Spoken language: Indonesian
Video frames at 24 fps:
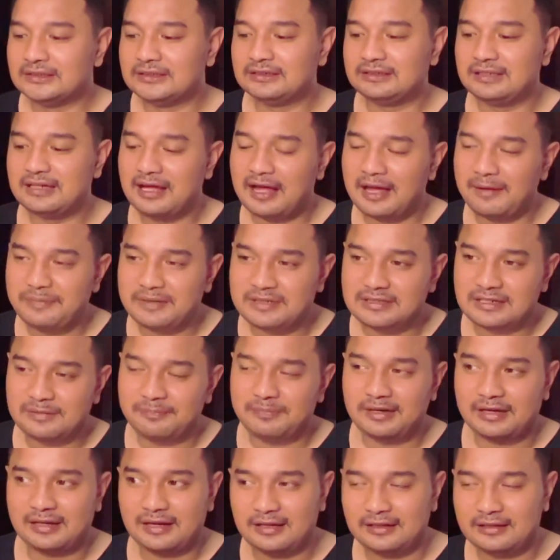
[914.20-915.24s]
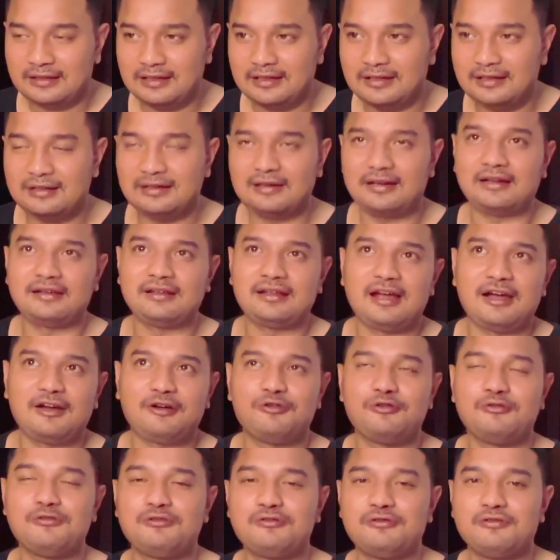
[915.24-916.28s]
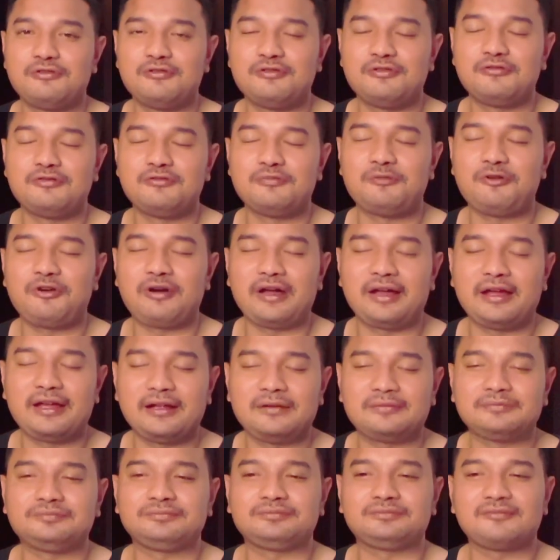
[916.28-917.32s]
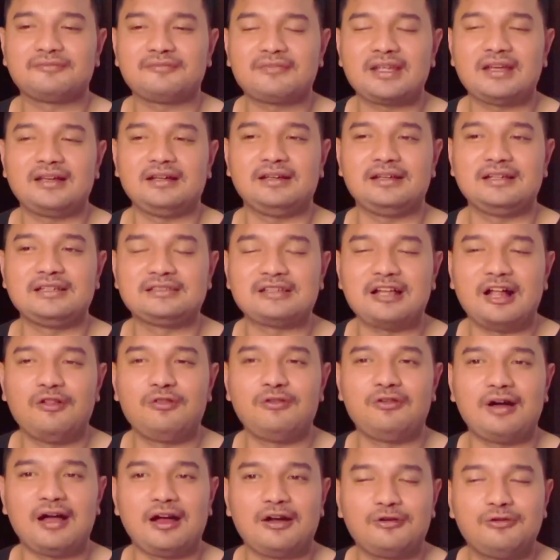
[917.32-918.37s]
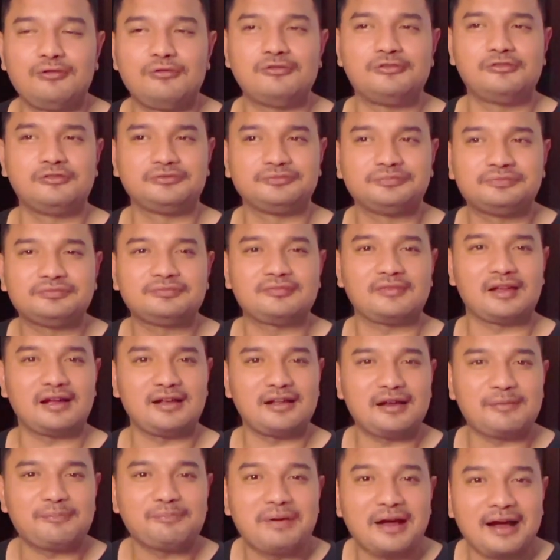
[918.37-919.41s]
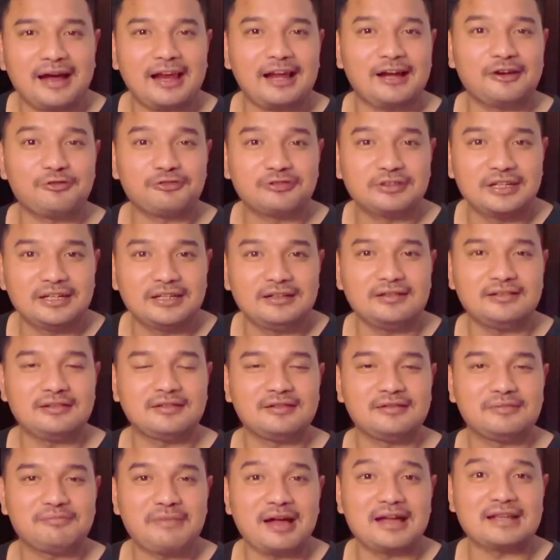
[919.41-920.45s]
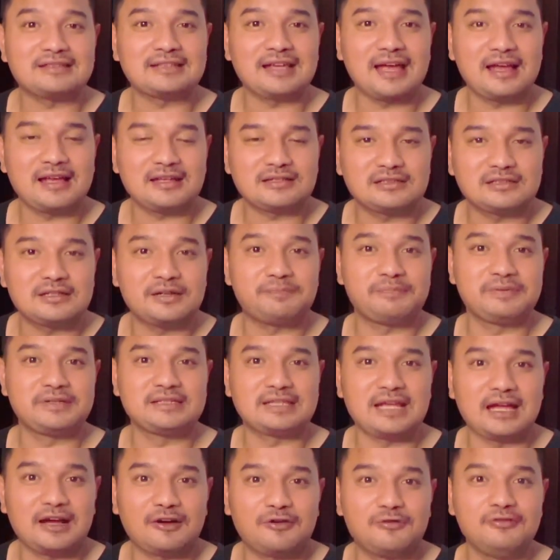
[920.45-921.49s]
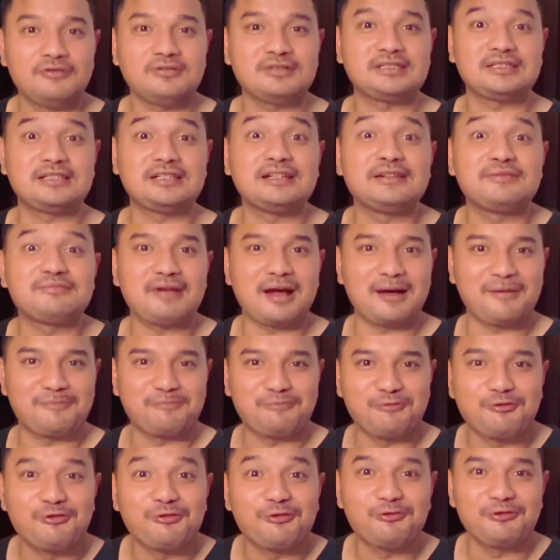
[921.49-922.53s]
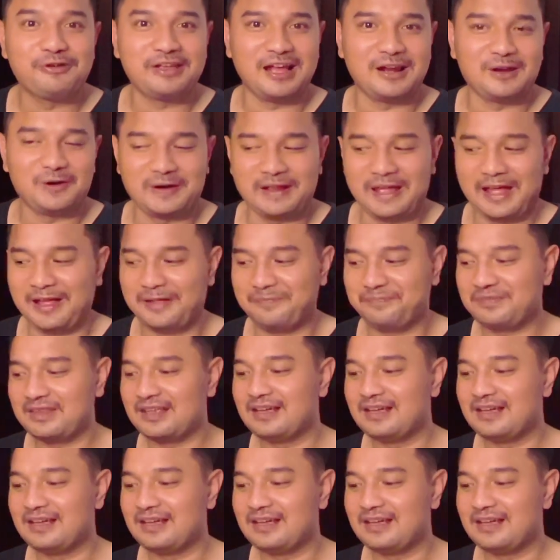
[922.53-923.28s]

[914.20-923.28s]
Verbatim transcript: ya habis geprek nanti nanti aku pokoknya insya Allah aku bakalan rutin masak sebisaku semampuku ya lur ya